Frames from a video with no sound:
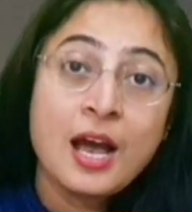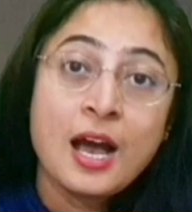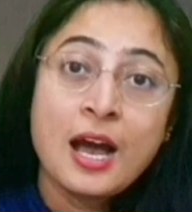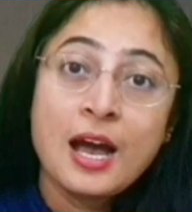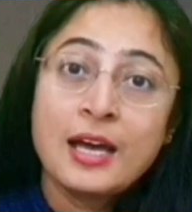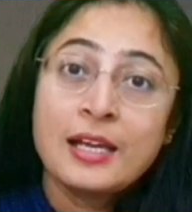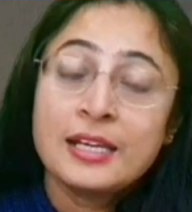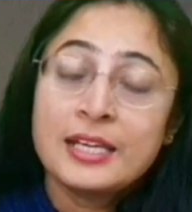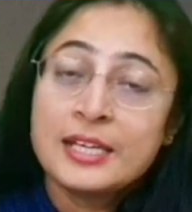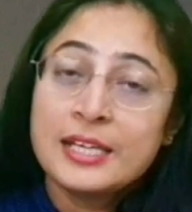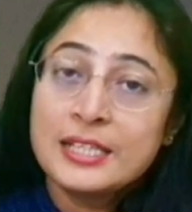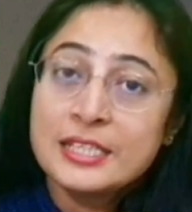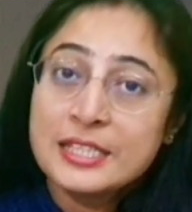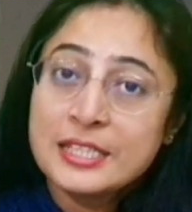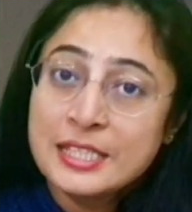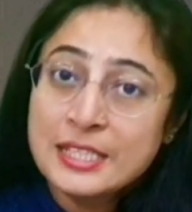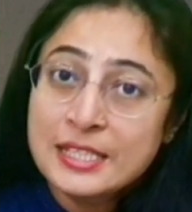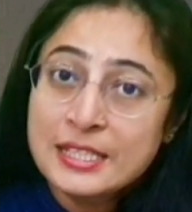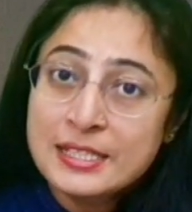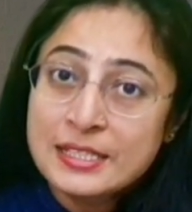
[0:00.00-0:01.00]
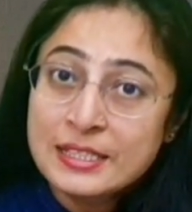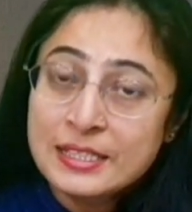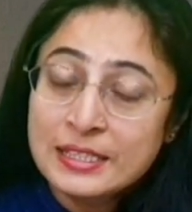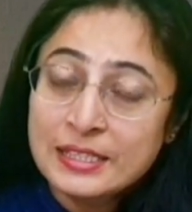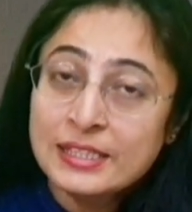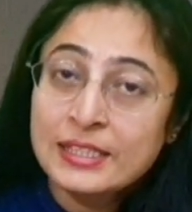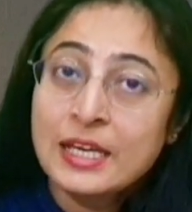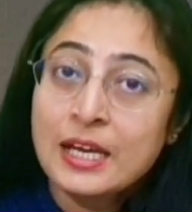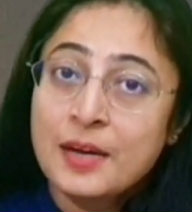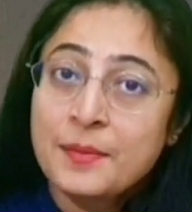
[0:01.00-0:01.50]
हर एक चीज
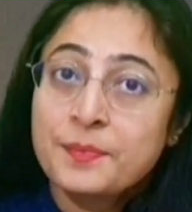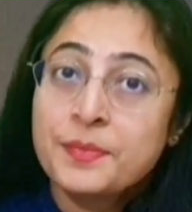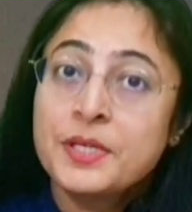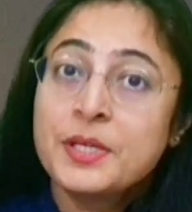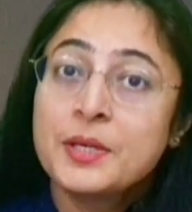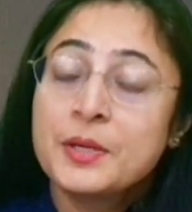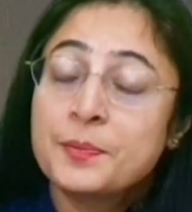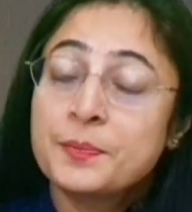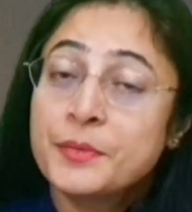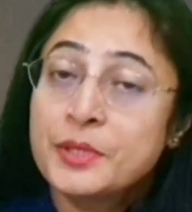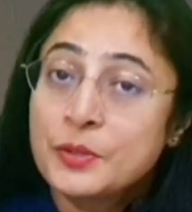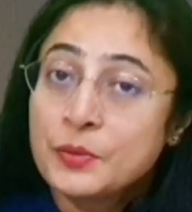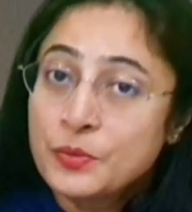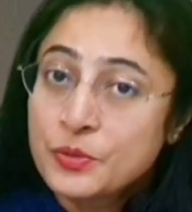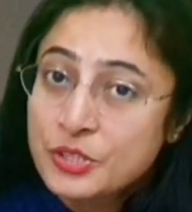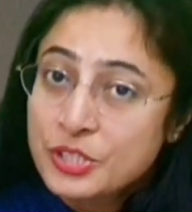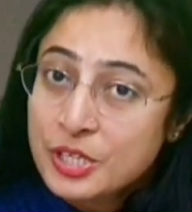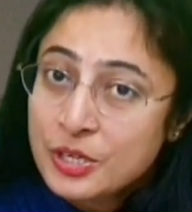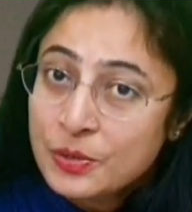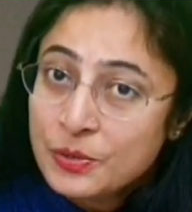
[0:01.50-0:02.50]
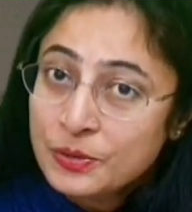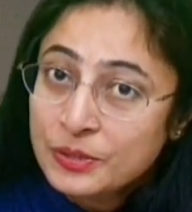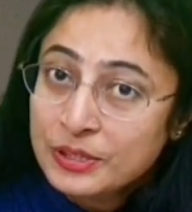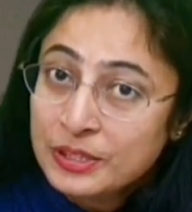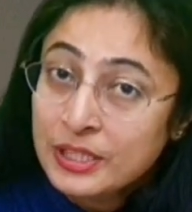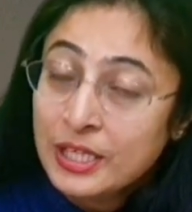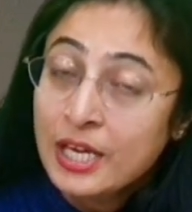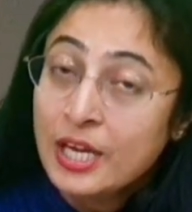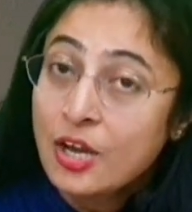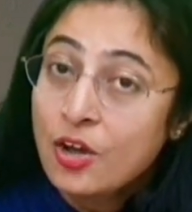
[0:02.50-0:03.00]
की अपनी अपनी ऊर्जा होती
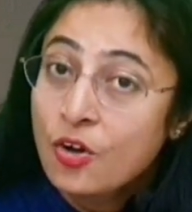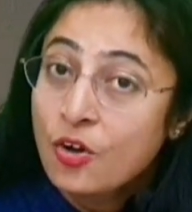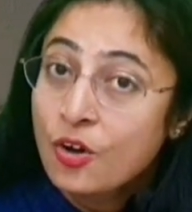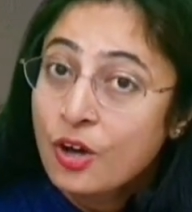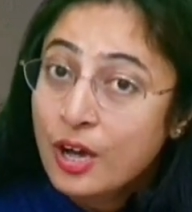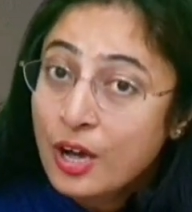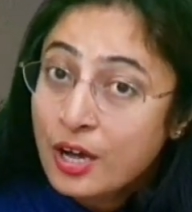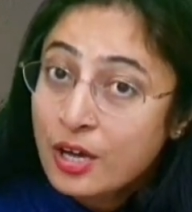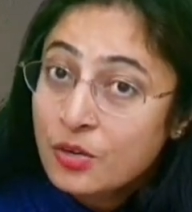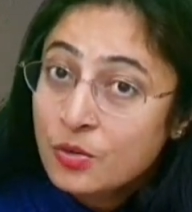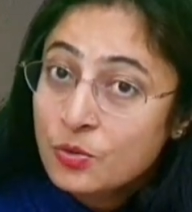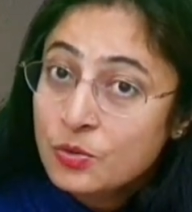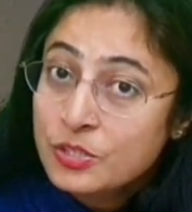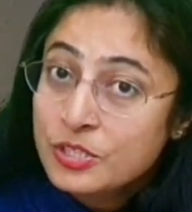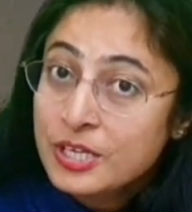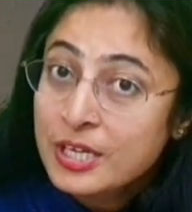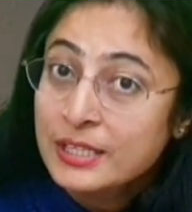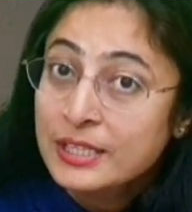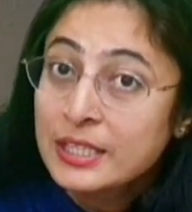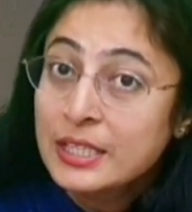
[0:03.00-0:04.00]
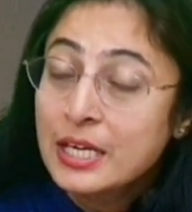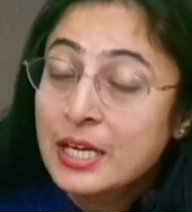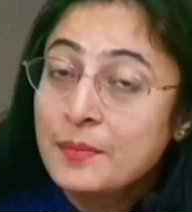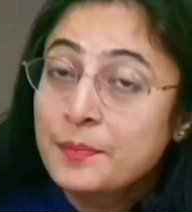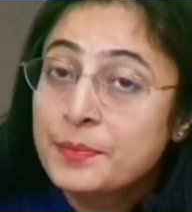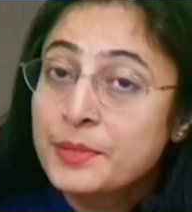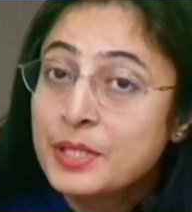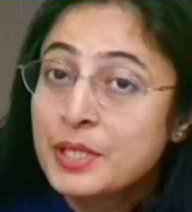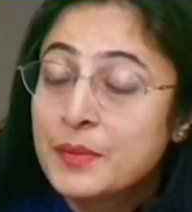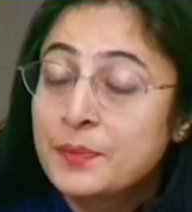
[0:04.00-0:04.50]
है और हर ऊर्जा की
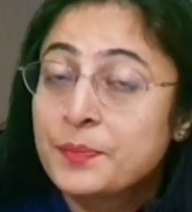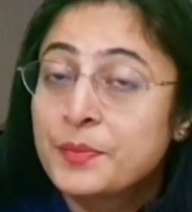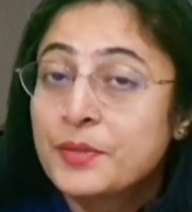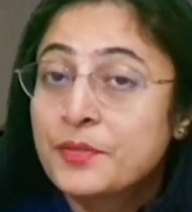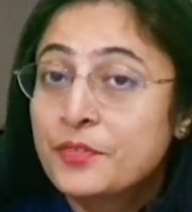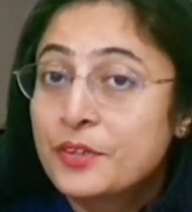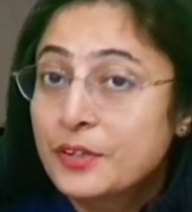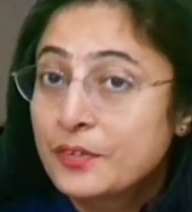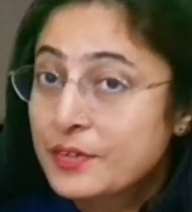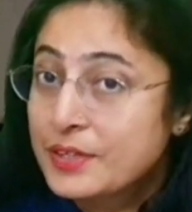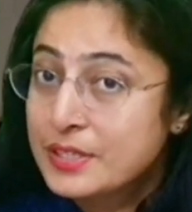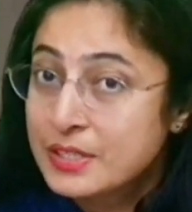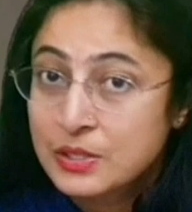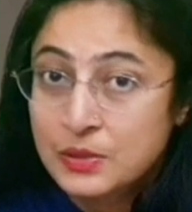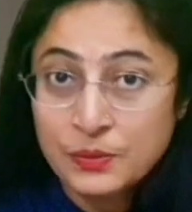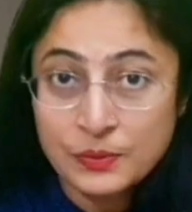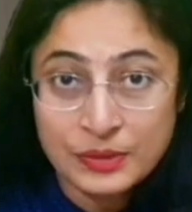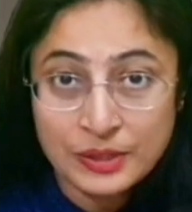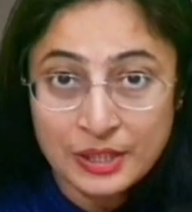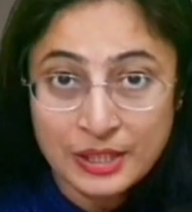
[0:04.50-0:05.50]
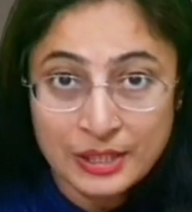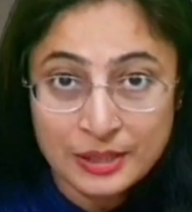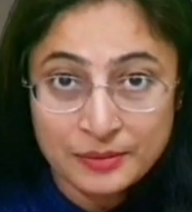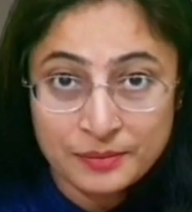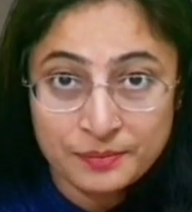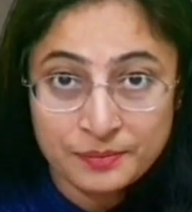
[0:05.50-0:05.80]
अपनी अपनी फ्रिक्वेंसी होती है